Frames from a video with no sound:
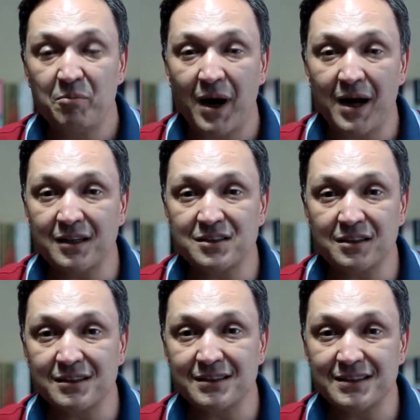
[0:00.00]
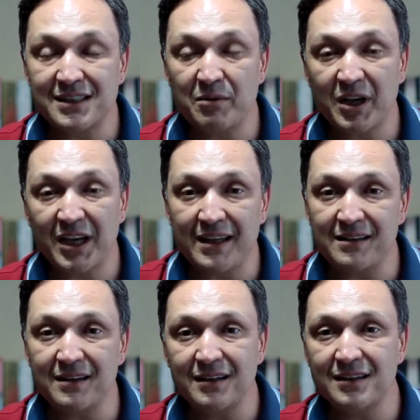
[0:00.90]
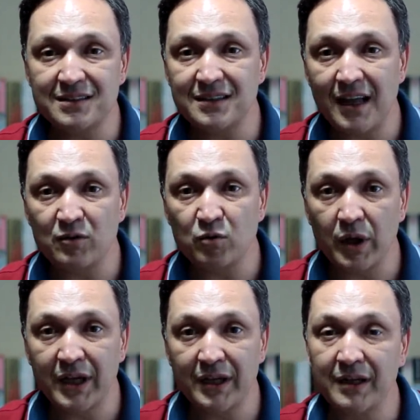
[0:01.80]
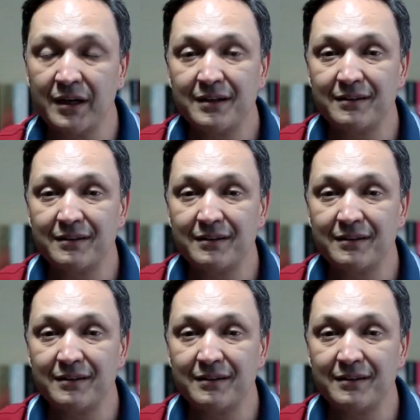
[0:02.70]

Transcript: bankacılık sistemi kendi krizinden dolayı